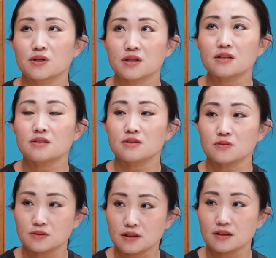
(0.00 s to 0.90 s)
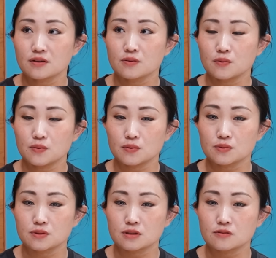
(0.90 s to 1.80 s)
うだねって言って、はい、
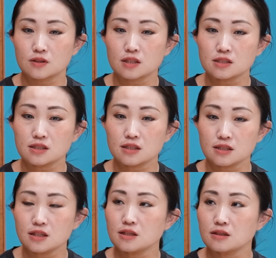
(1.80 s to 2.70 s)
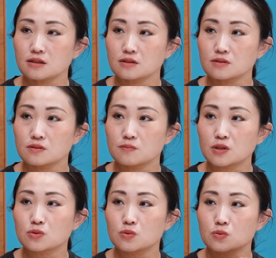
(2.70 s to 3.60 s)
こう私なりに
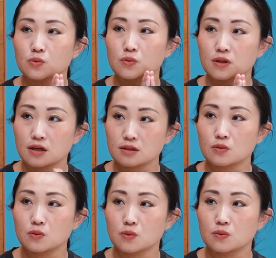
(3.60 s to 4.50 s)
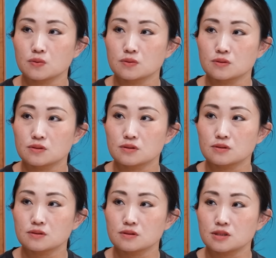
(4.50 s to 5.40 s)
まっとうなこの
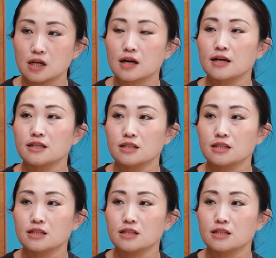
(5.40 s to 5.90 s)
社会